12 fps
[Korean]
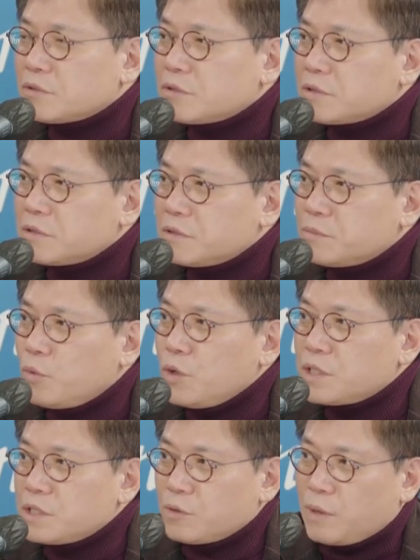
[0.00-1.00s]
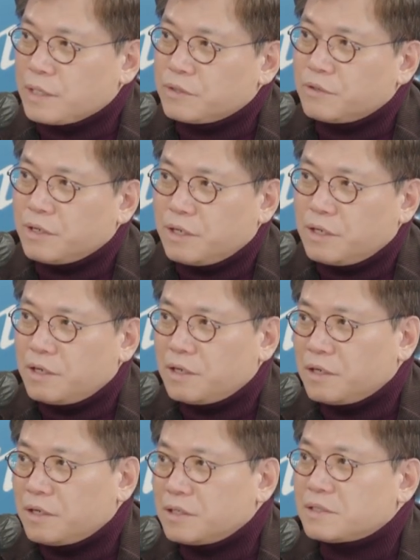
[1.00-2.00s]
그 모이시는 과정이
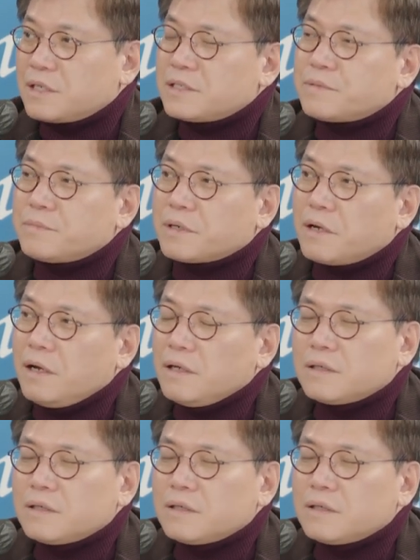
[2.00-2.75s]
네. 있지 않습니까?